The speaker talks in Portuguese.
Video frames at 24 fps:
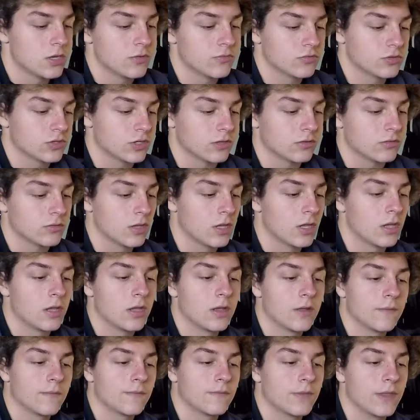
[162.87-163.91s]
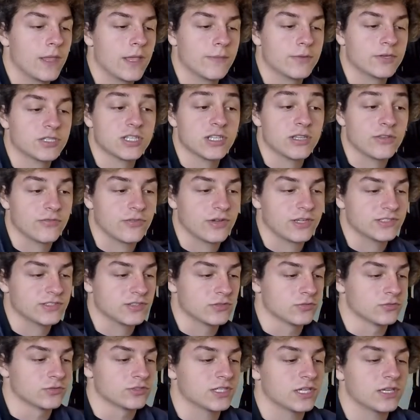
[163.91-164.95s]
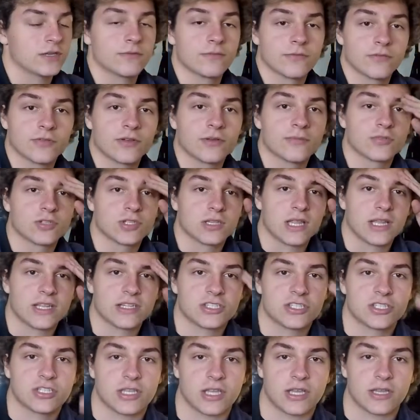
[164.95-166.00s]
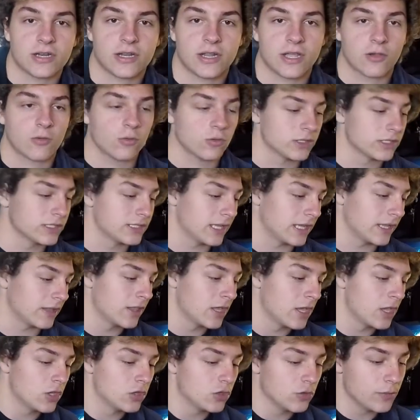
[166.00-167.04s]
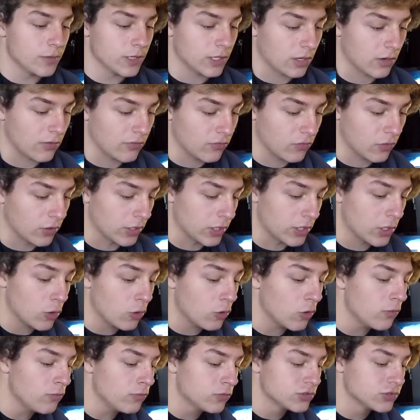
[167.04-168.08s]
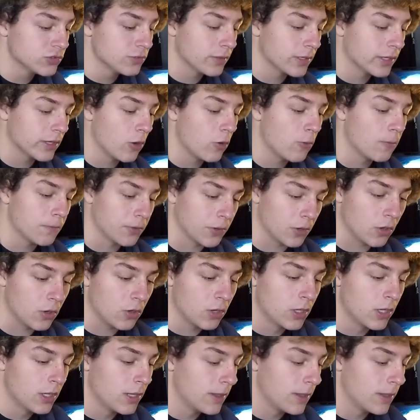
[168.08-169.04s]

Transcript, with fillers: Portanto, é bastante fácil de usar. Vamos lá testar a qualidade do microfone. Eu como uso uma GoPro